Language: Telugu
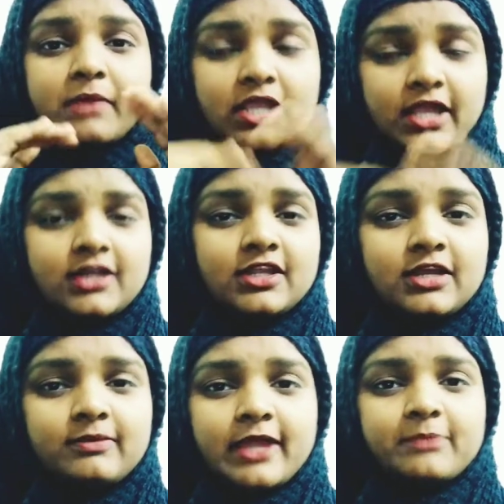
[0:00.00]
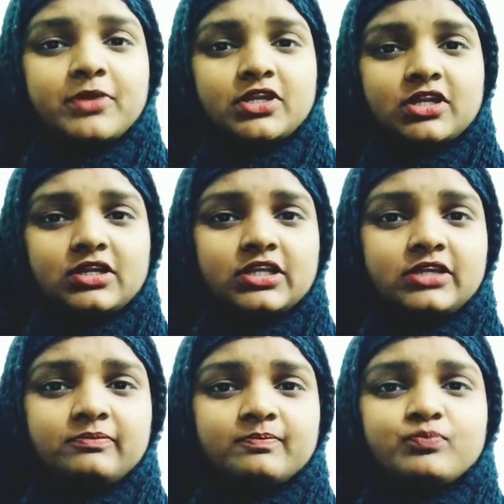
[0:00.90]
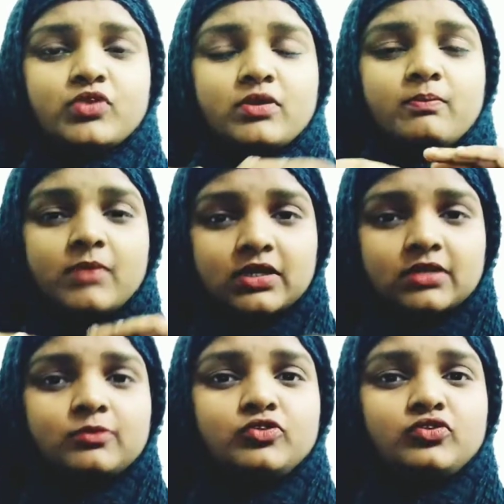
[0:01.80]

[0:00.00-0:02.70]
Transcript: మెకానికల్ బ్యాక్ పెయిన్ అంటే మనము